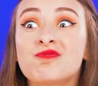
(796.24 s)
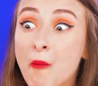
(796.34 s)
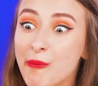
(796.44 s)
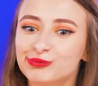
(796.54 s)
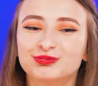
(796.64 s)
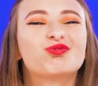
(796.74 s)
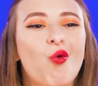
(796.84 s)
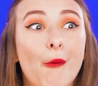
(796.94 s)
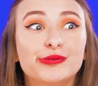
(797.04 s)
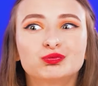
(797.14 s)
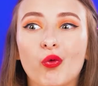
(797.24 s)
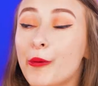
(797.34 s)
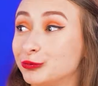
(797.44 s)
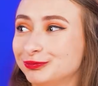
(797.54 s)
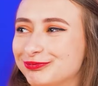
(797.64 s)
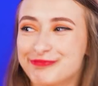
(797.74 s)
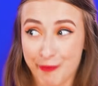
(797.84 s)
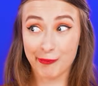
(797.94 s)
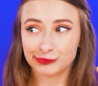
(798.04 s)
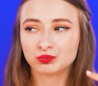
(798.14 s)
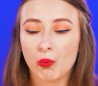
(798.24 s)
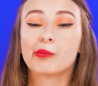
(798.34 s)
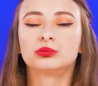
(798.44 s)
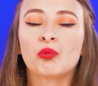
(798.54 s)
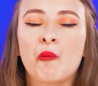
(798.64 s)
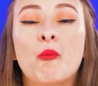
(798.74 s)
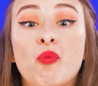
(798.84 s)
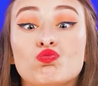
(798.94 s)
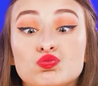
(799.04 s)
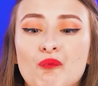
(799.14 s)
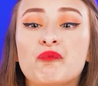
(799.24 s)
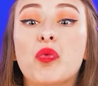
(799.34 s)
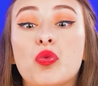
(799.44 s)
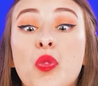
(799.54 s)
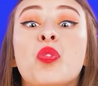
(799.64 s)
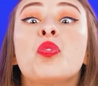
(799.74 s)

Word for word: Oh, dan sekarang aku akan meniup gelembung. Lihat apa yang bisa aku lakukan.